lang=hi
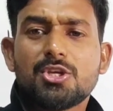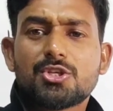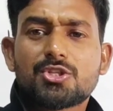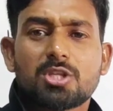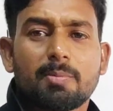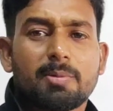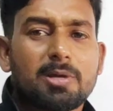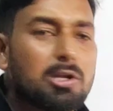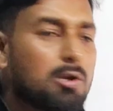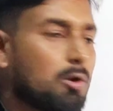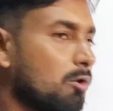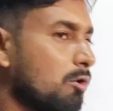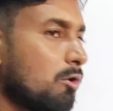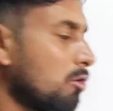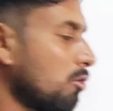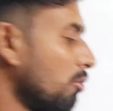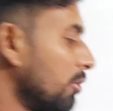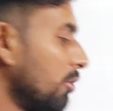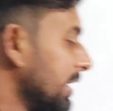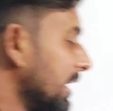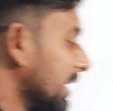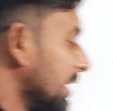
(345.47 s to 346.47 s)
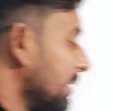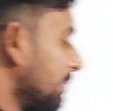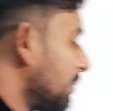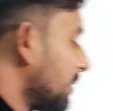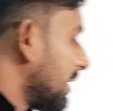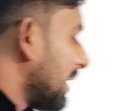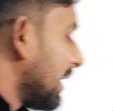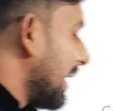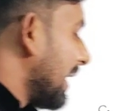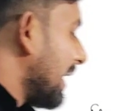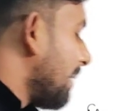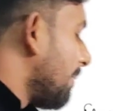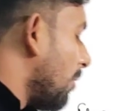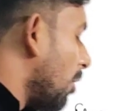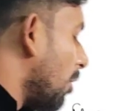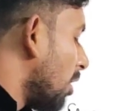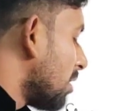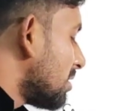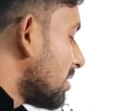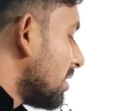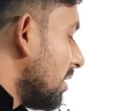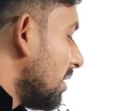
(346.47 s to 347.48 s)
सभी लोगों को ये गिफ्ट क्या आया
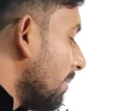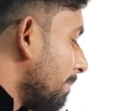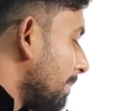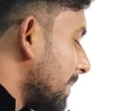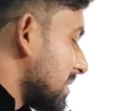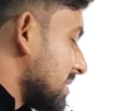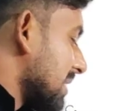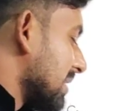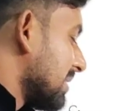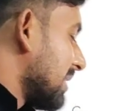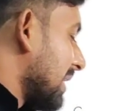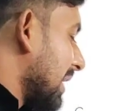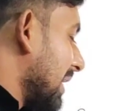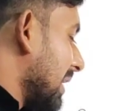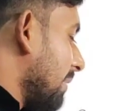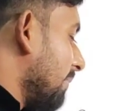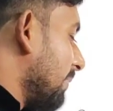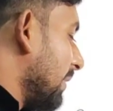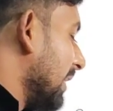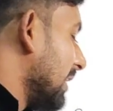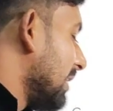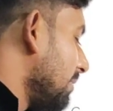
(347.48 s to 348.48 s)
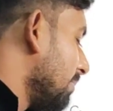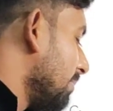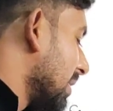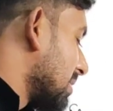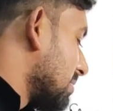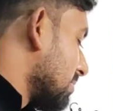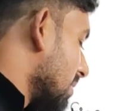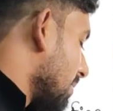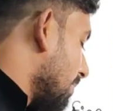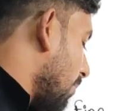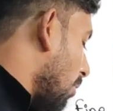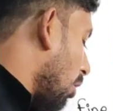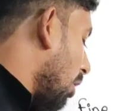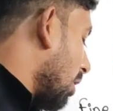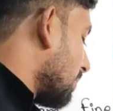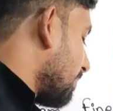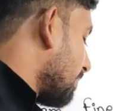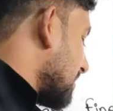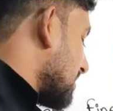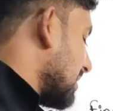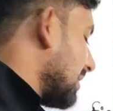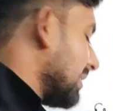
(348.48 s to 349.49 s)
बहुत पसंद आया वेरी मच उन्हें
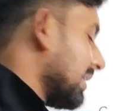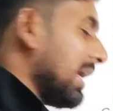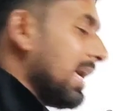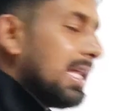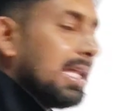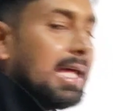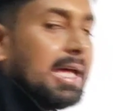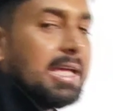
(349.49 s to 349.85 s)
बहुत पसंद आया